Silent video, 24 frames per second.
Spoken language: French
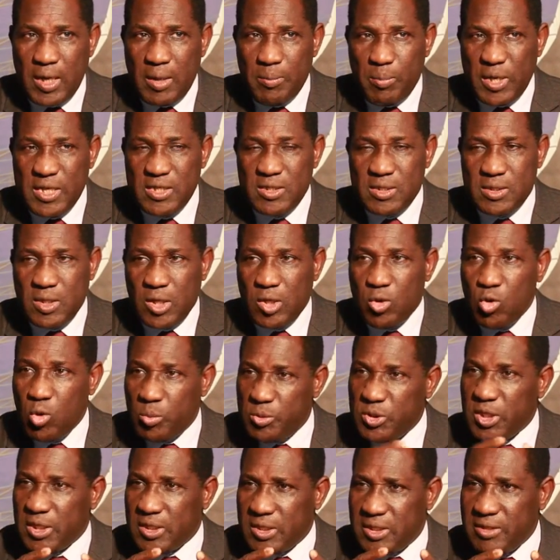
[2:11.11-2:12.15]
presque un
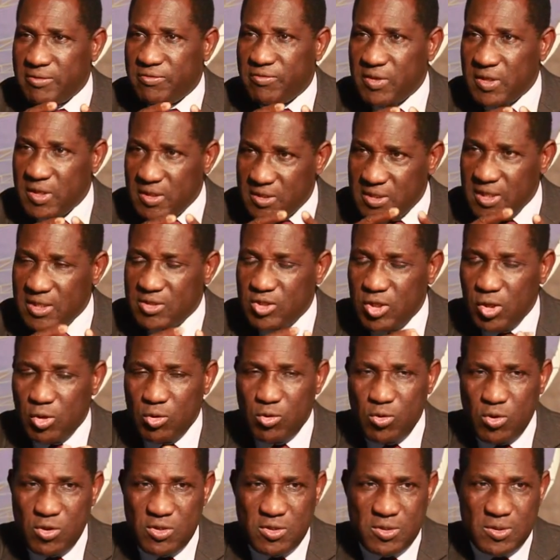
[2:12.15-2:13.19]
objectif, hein,
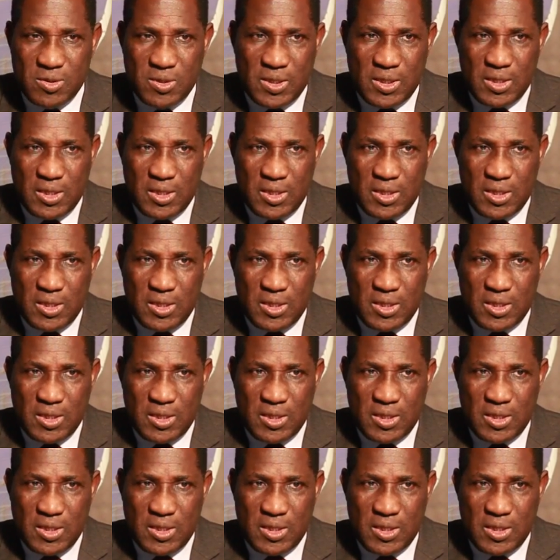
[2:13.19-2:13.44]
sacerdoce,